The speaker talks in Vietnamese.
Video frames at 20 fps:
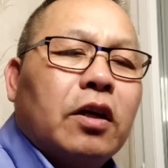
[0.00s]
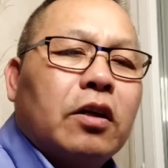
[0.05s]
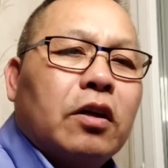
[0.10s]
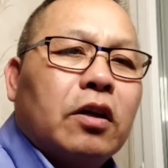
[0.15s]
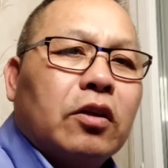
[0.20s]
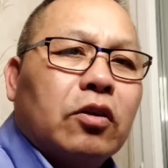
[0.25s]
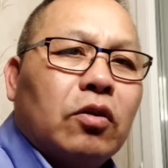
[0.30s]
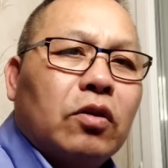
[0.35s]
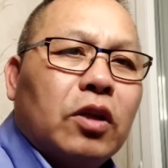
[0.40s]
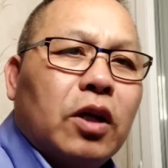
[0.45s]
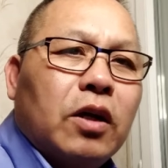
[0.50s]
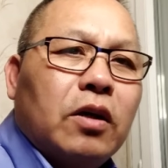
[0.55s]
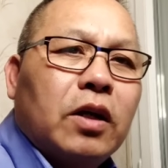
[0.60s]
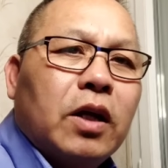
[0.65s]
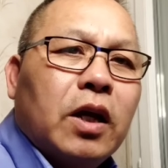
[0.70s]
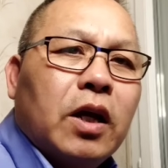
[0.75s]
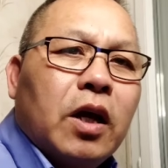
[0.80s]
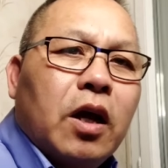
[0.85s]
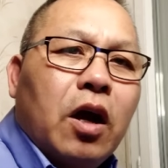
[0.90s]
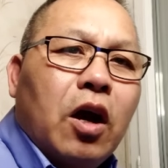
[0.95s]
giờ cởi tới thơ
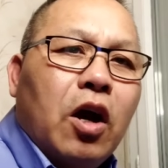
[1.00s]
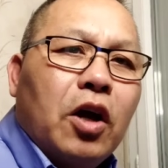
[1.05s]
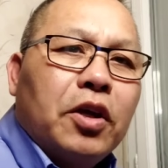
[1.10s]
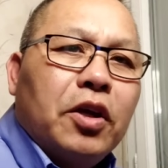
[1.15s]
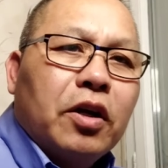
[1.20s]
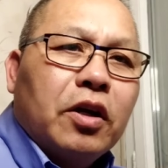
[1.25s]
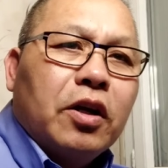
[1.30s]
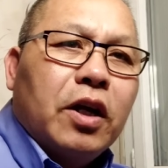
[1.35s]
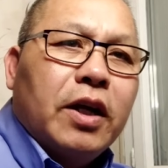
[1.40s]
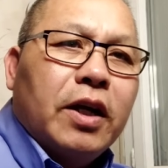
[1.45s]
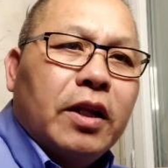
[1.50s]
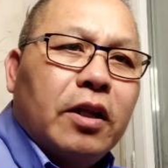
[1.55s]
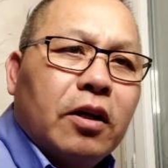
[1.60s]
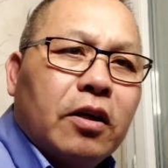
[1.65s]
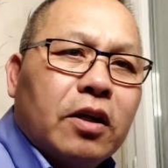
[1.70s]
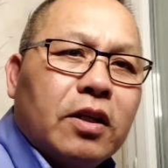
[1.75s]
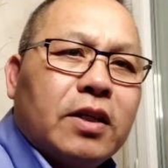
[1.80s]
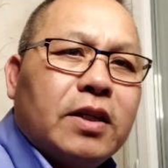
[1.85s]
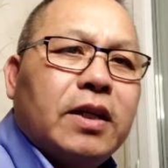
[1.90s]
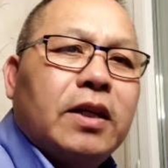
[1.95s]
họ giờ có để thế
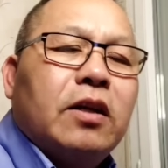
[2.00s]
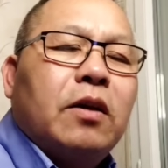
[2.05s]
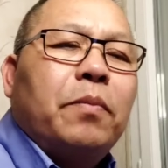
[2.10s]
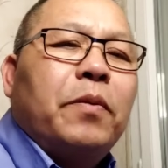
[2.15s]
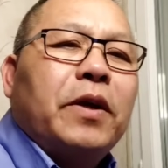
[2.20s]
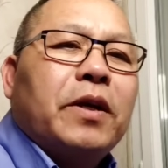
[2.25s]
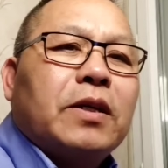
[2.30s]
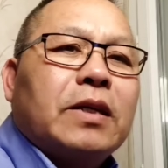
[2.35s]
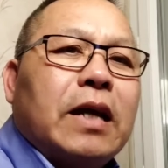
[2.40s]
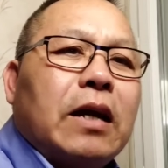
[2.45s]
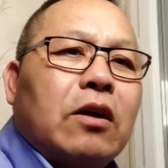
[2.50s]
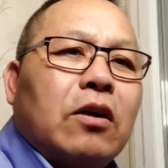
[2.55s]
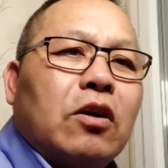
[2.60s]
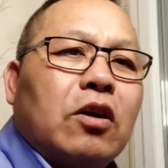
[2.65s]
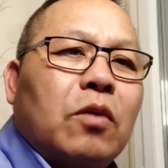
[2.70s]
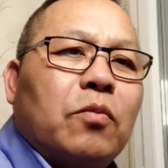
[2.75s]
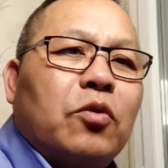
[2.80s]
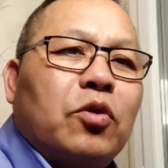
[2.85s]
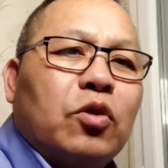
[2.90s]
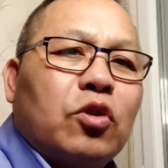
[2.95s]
có gì cái phê sáng có
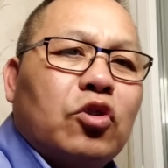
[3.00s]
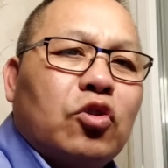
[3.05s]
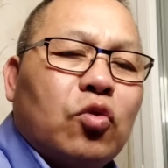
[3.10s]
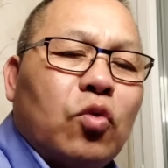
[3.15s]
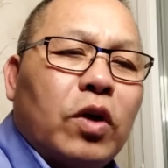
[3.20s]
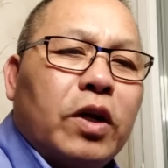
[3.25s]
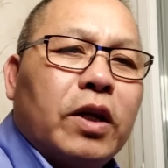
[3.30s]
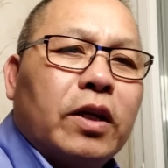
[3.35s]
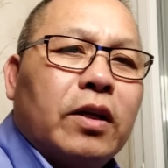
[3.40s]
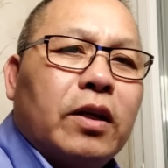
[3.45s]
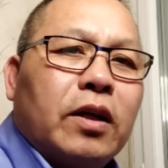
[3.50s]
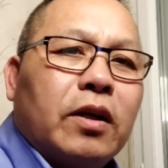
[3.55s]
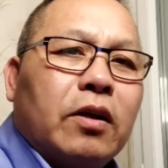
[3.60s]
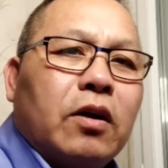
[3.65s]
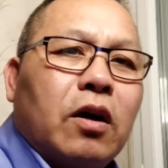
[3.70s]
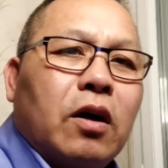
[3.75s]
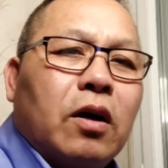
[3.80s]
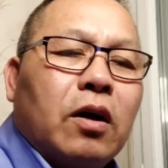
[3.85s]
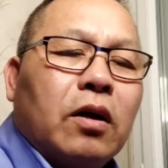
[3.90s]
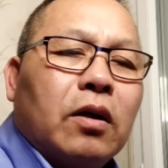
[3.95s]
có một số đấy chị
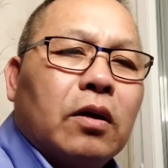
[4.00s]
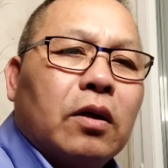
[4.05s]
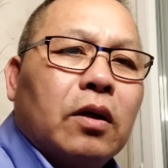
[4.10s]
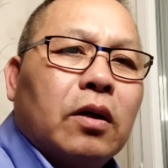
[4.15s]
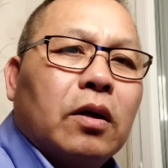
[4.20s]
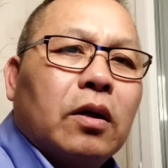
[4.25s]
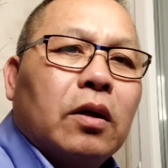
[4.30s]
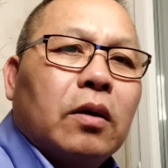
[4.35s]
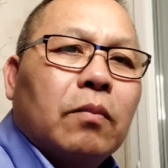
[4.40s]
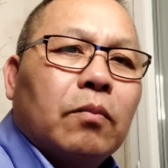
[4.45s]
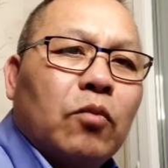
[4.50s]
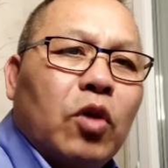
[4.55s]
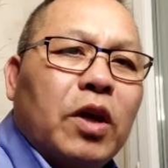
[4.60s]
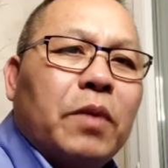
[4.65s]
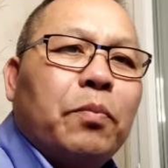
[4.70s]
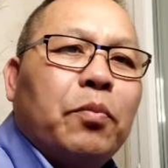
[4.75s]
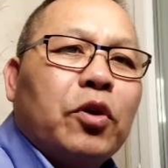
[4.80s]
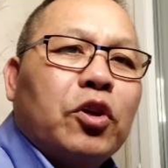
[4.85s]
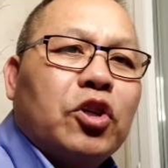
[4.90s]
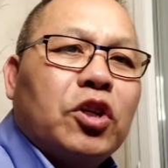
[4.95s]
có
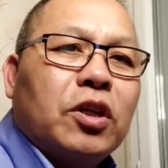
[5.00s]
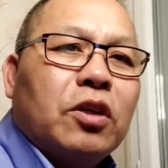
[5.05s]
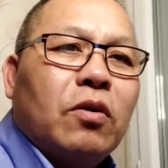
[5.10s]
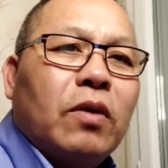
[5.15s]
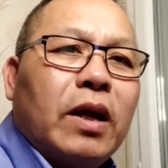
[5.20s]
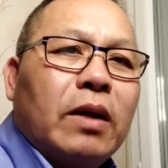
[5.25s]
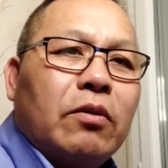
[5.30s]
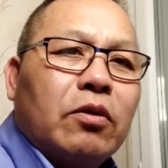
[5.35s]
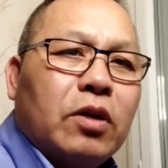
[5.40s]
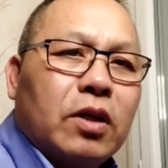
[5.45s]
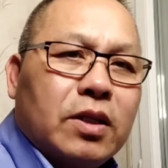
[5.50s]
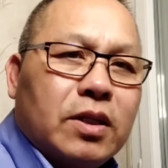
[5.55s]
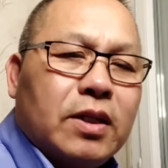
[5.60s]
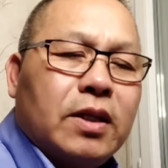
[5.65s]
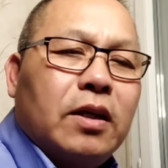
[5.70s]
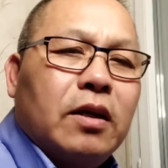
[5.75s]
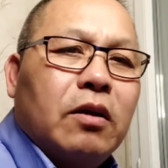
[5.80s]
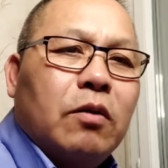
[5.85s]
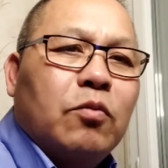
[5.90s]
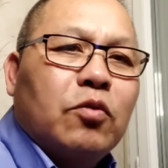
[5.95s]
mỗi bộ chỉ cho lắm nó
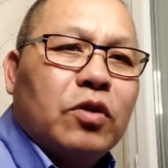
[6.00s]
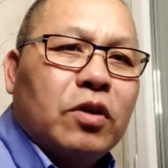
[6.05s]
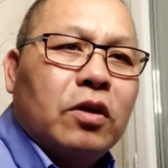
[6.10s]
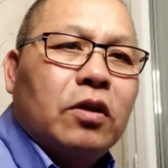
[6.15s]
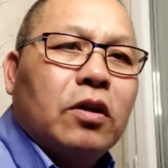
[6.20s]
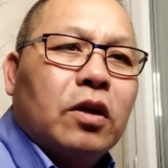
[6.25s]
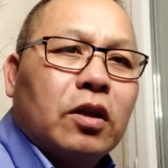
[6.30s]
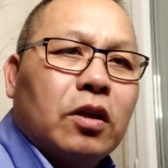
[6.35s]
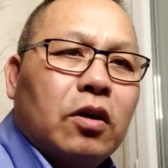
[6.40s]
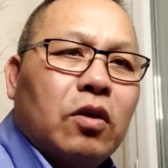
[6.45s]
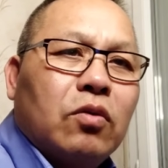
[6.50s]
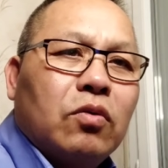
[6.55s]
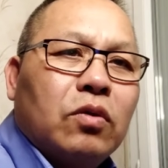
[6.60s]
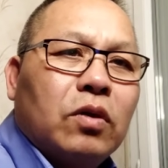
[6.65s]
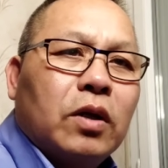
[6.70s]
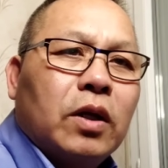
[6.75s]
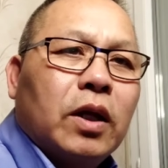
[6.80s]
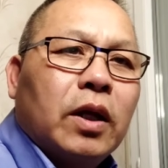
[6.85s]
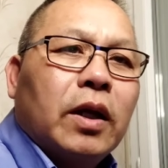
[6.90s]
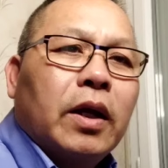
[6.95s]
gì là một khứ cả tàu
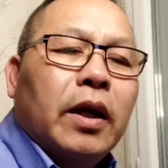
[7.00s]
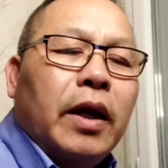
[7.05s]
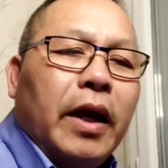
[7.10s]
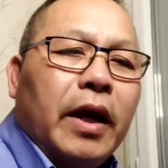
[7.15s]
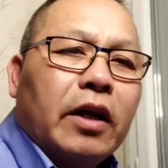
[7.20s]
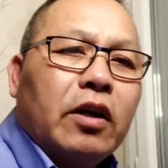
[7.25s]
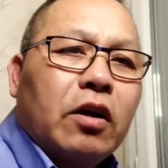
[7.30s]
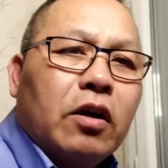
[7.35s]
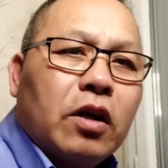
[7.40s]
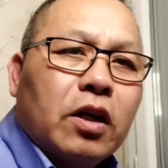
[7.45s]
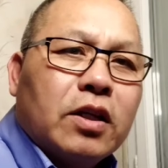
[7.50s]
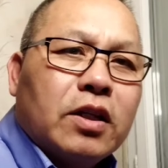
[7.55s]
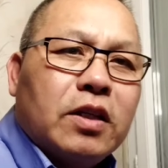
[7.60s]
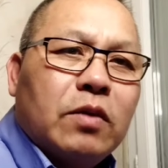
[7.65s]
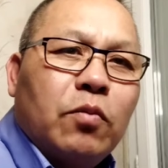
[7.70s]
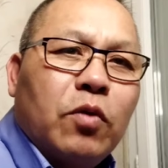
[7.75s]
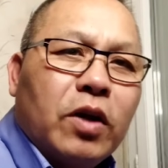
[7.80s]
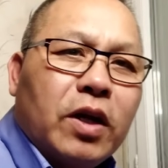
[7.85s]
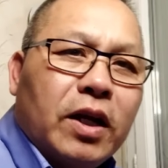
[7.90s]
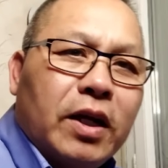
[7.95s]
ai còn các
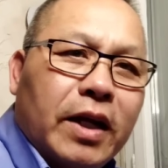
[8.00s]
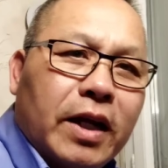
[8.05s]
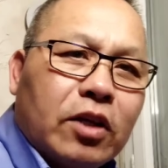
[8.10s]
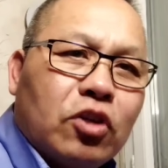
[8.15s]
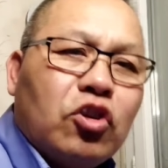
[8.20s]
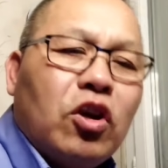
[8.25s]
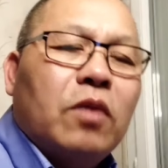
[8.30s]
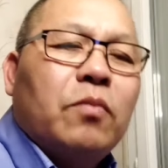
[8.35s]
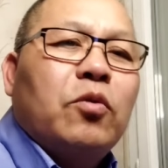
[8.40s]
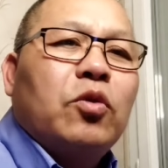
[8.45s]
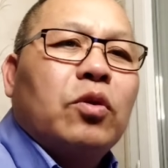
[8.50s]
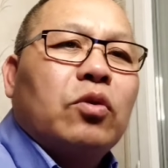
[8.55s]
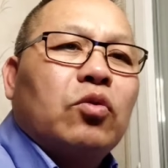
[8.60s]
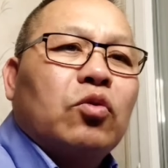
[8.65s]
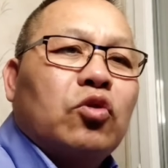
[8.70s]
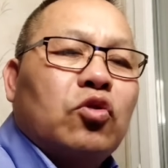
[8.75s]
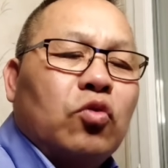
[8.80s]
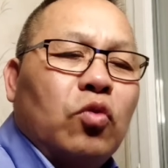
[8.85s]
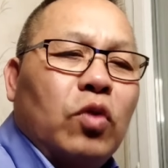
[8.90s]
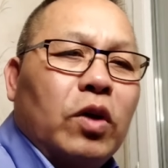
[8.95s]
sĩ vô cái này cho mù yếu
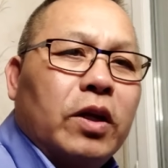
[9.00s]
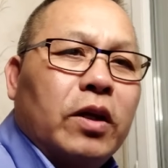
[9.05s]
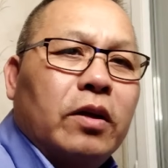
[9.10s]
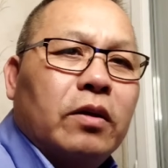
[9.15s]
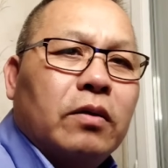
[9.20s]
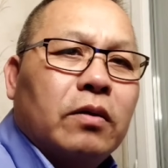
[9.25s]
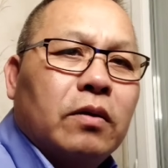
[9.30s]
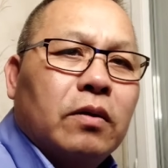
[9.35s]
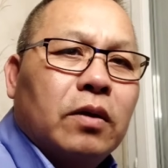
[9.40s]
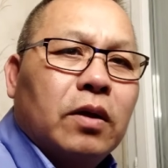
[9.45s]
tu sửa đấy